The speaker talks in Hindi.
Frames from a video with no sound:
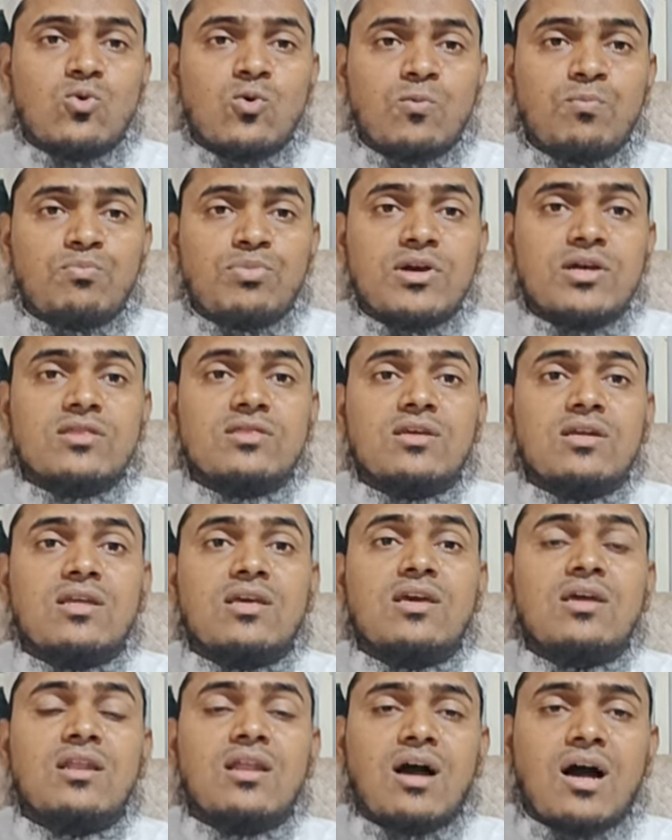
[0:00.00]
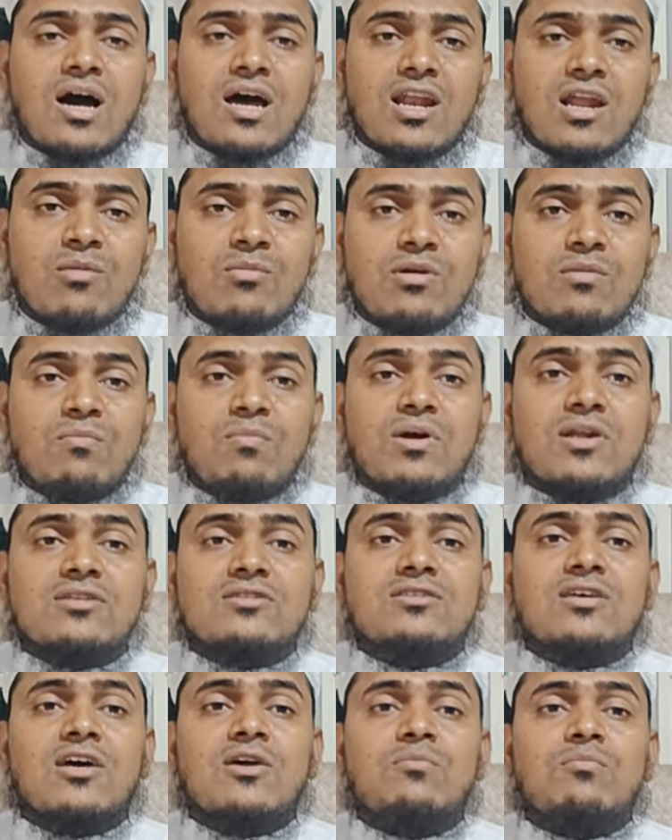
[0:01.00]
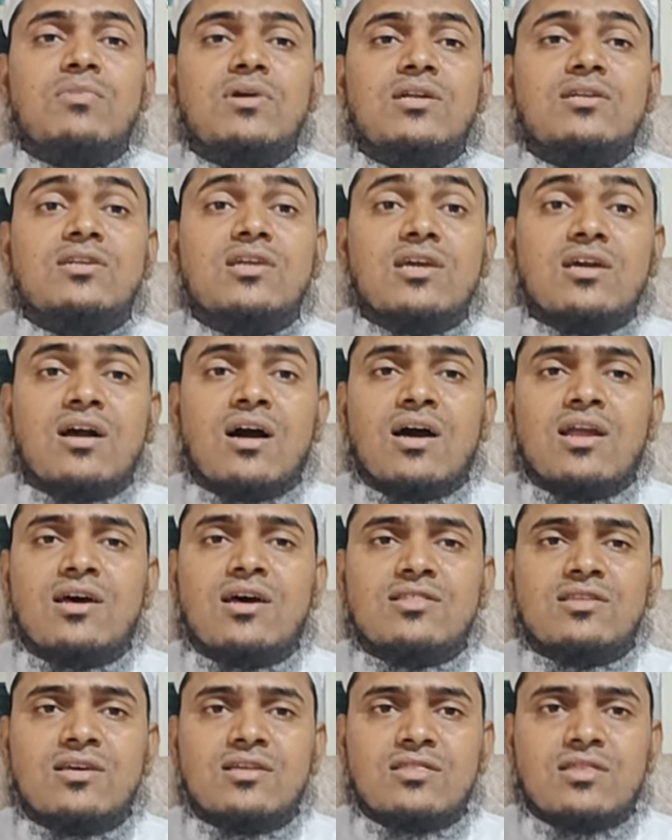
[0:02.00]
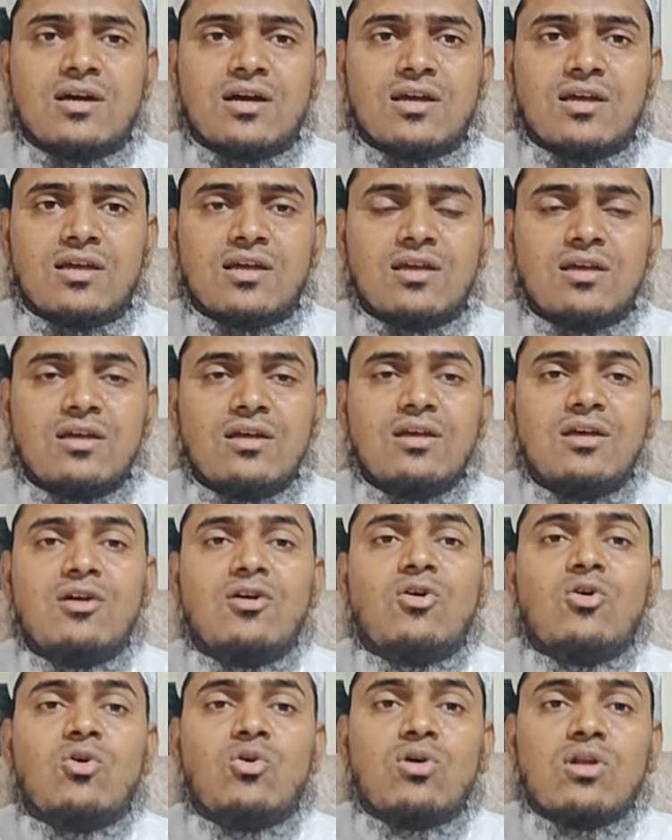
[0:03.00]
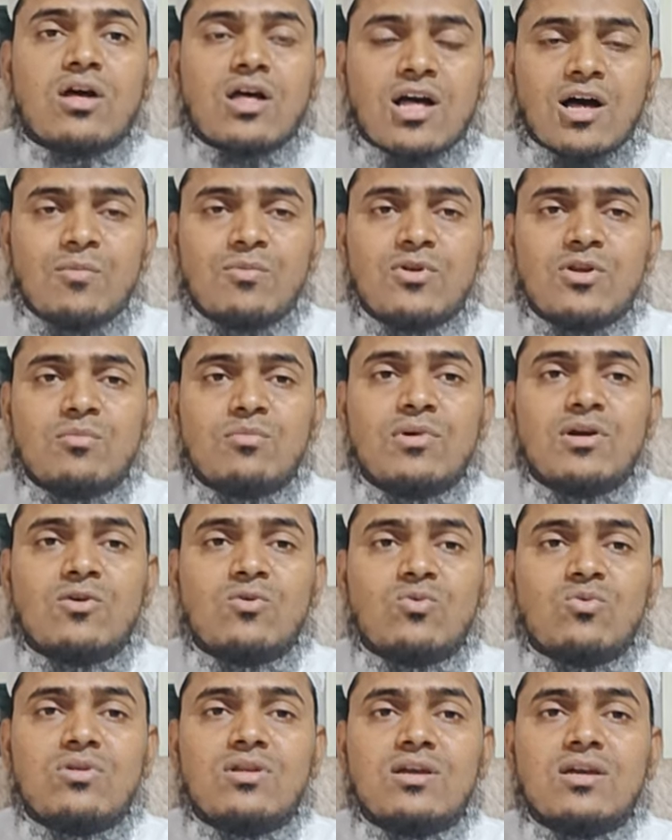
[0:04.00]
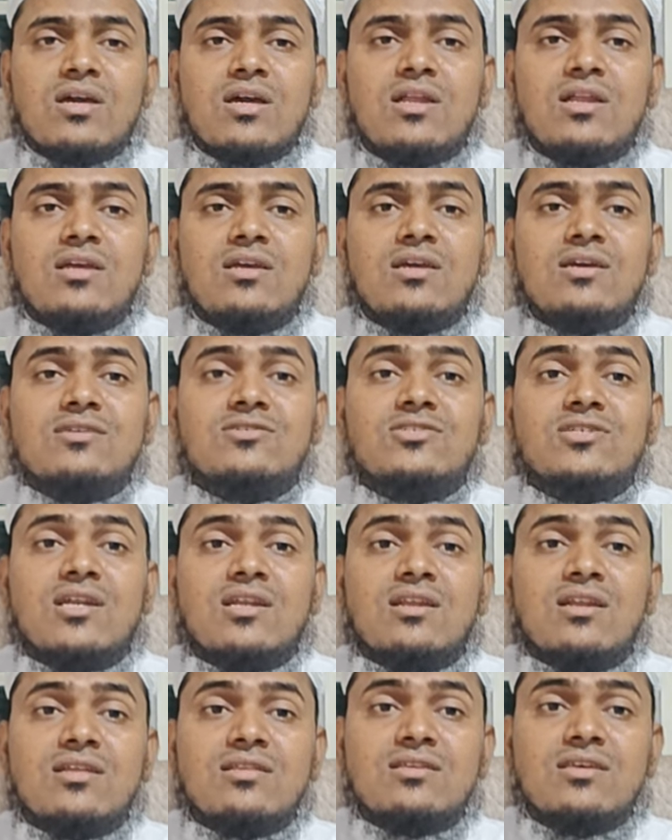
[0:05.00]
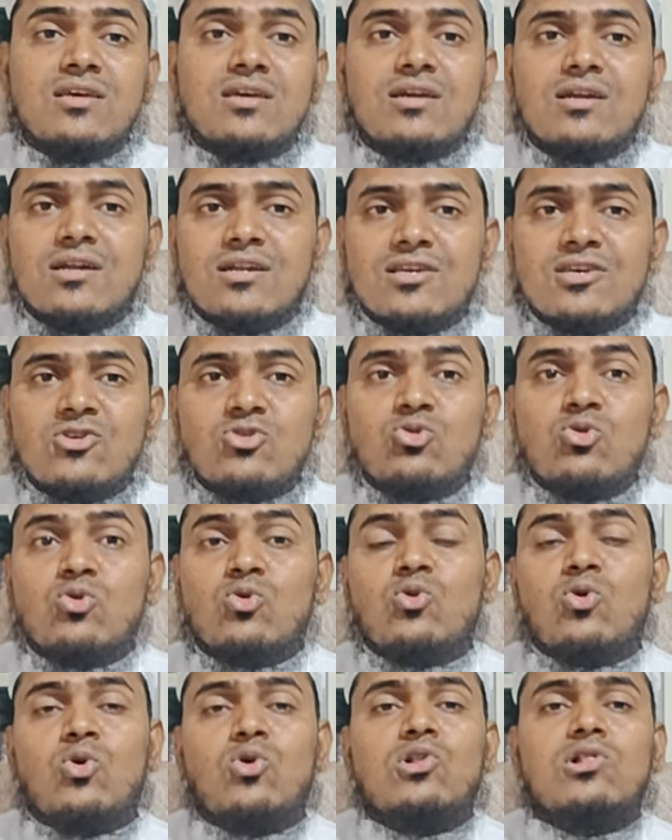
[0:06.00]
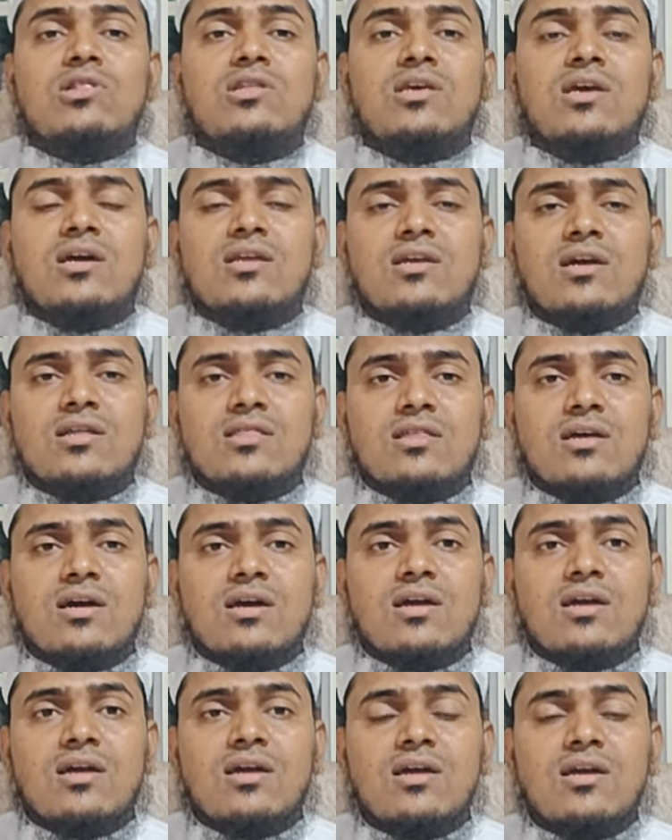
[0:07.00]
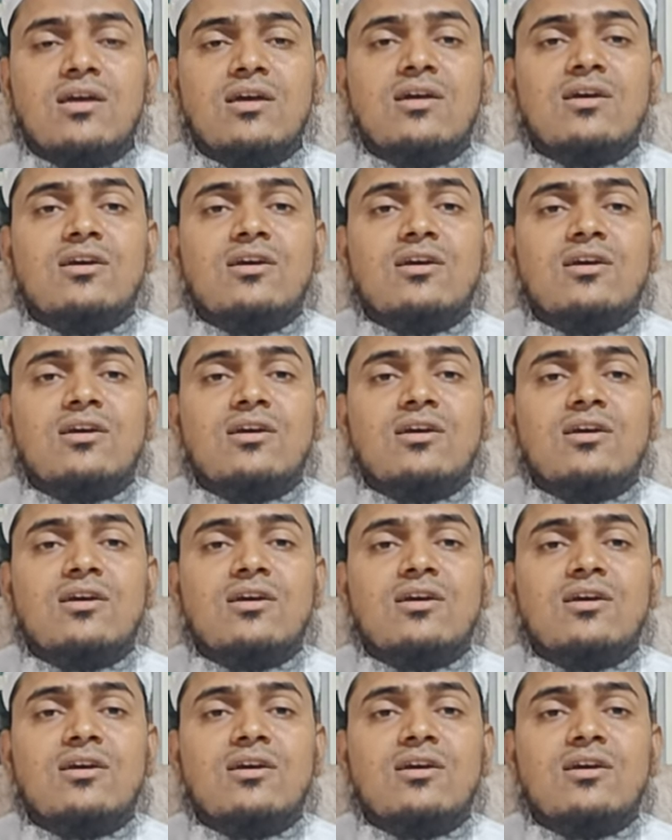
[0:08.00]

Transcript: उनको बेहतरीन आलम बरजख में ठिकाना देता है और कब्र में उनके लिए जन्नत की खिड़की को खोल दिया जाता है